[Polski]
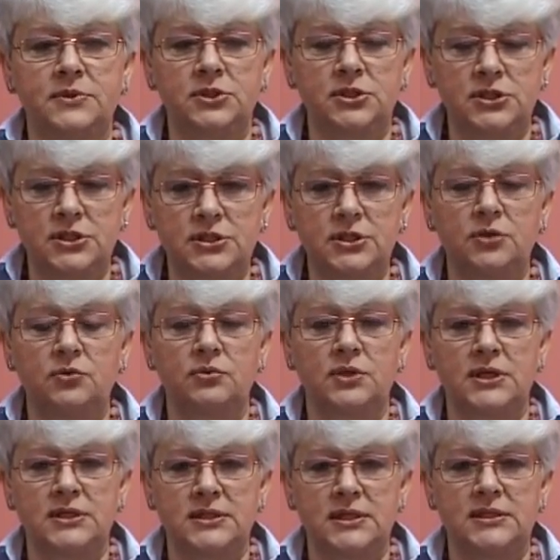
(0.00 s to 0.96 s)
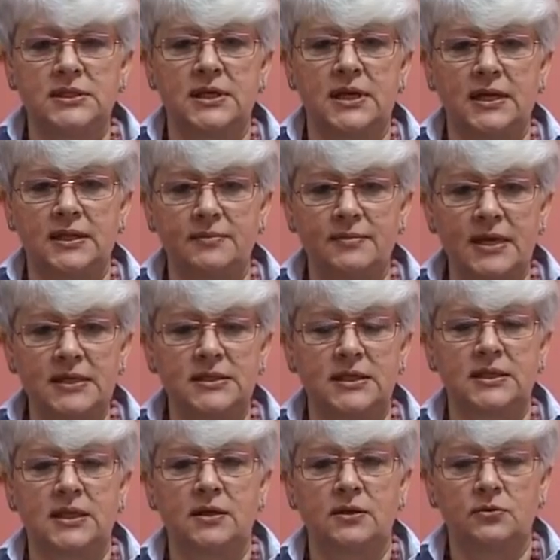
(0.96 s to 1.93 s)
32 sesji Rady
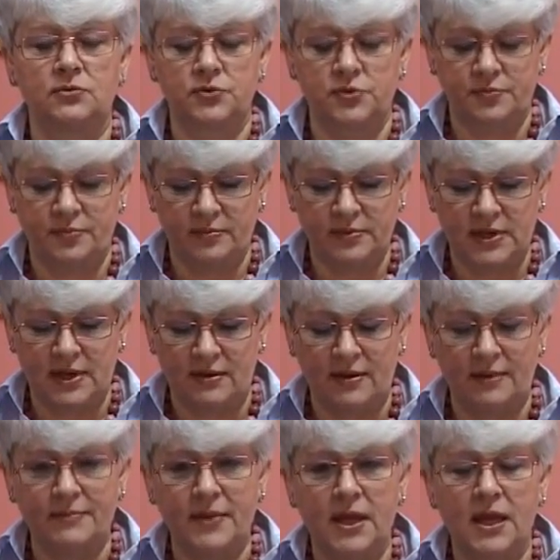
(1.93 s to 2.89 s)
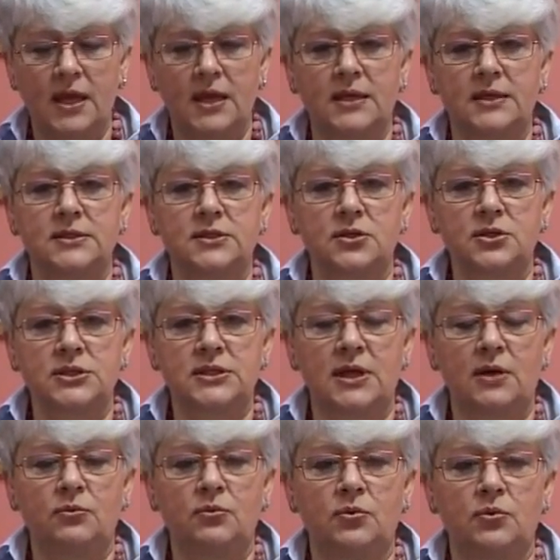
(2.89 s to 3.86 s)
Miasta, tak jak już wspomniałam,
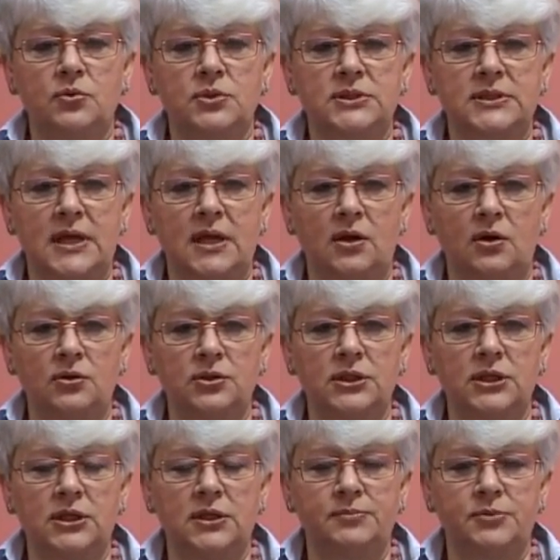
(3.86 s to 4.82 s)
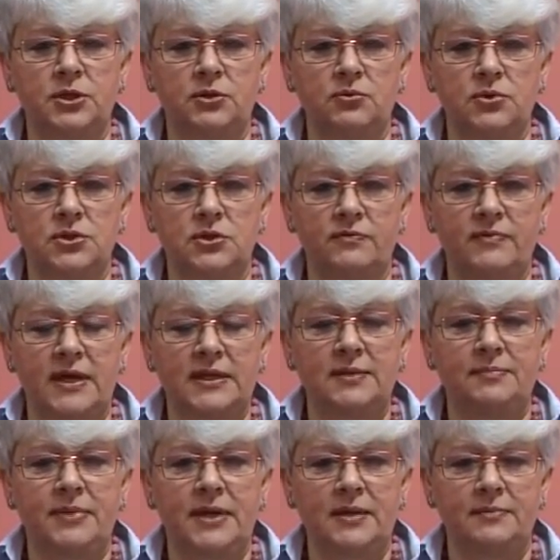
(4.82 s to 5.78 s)
został ustalony i
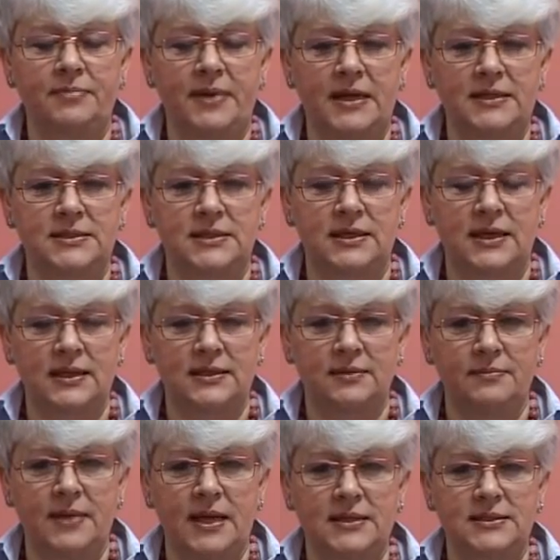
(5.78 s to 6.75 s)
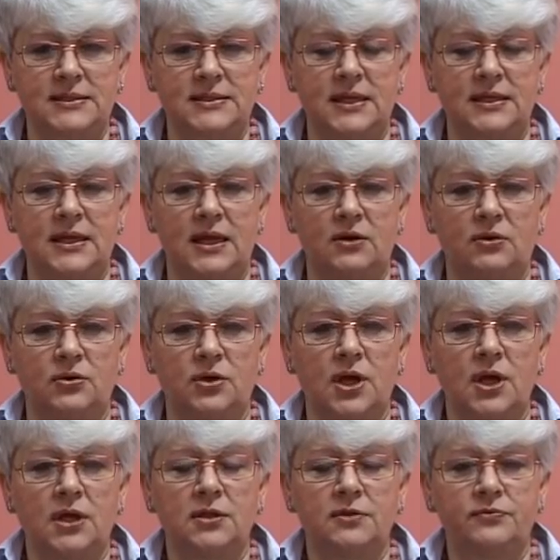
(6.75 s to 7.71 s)
przegłosowany plan pracy Rady Miasta na rok
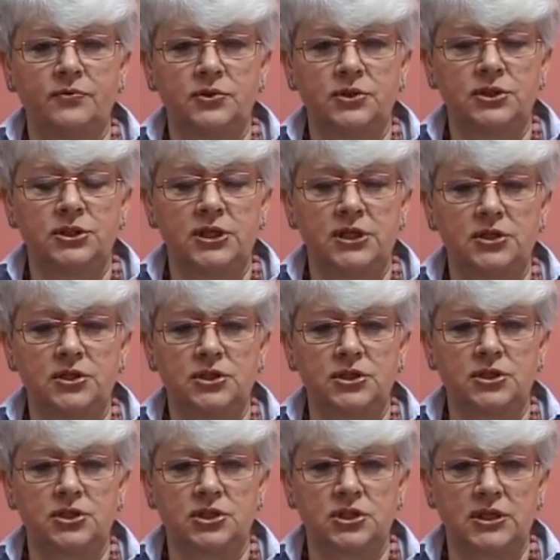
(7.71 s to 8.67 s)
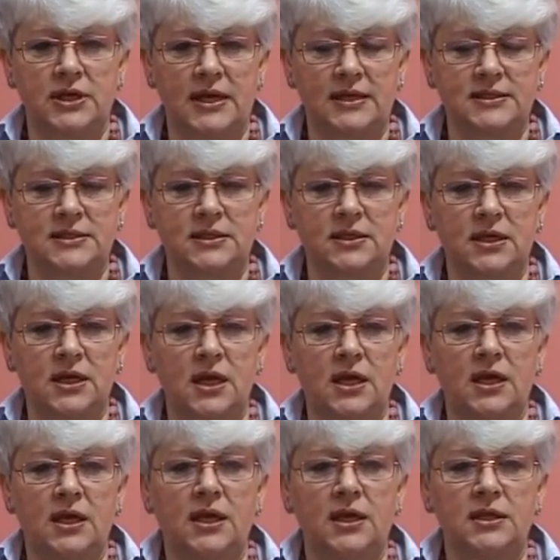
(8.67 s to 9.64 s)
2013.
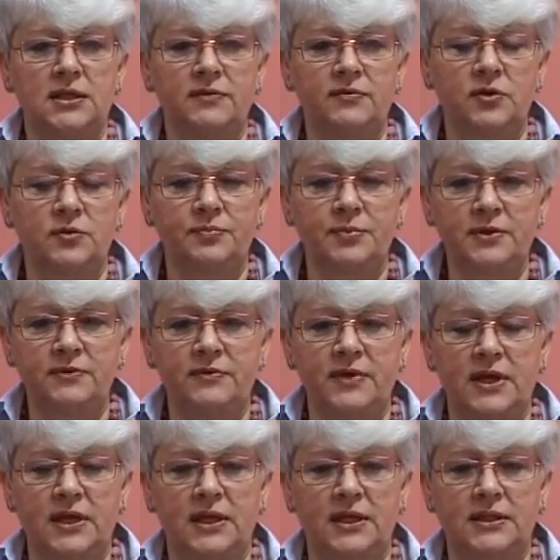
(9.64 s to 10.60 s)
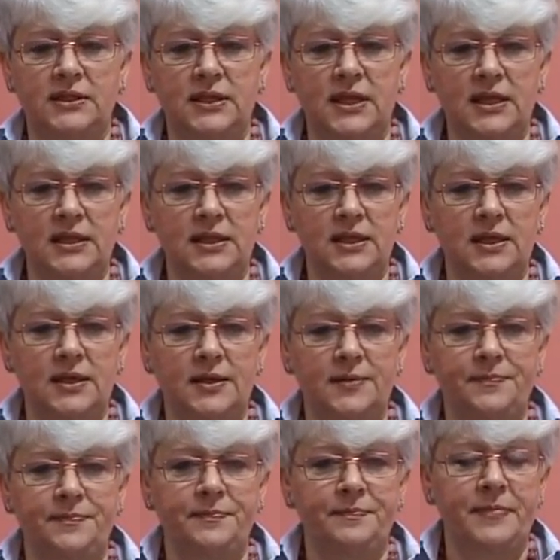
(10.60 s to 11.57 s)
Niewątpliwie ten
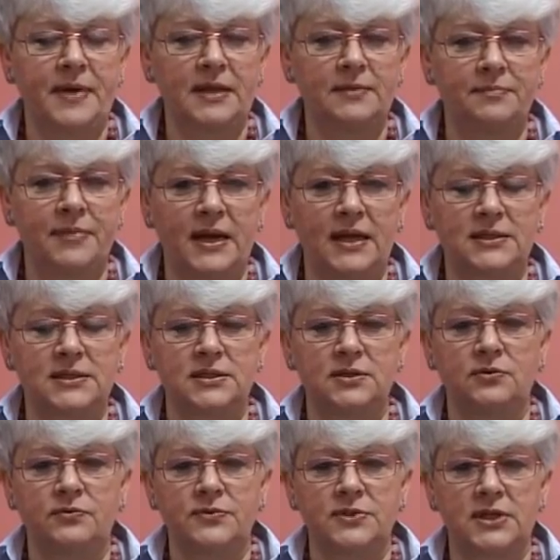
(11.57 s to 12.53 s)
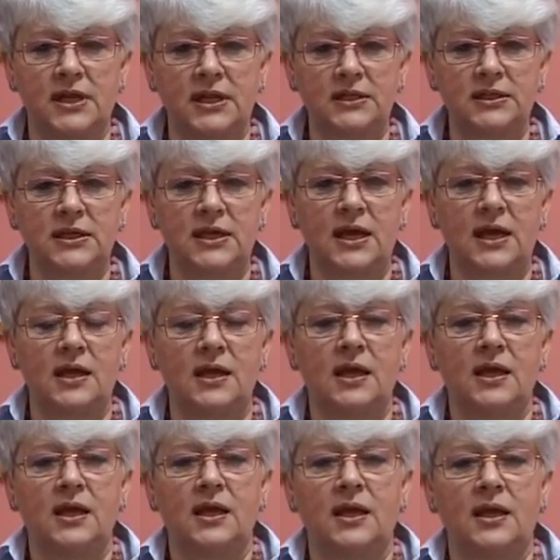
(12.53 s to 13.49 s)
plan pracy uwzględnia
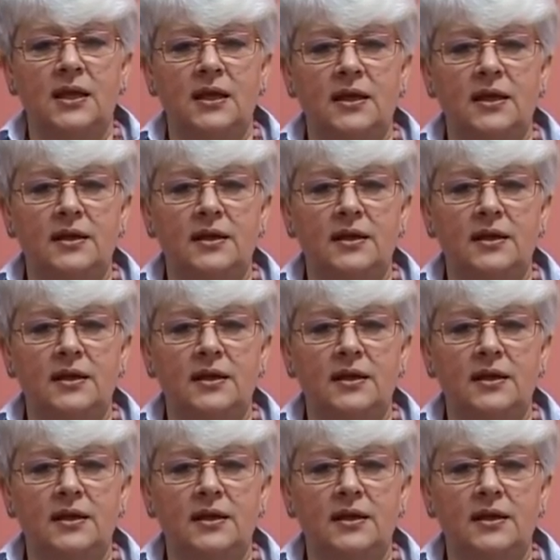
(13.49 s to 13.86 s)
Y,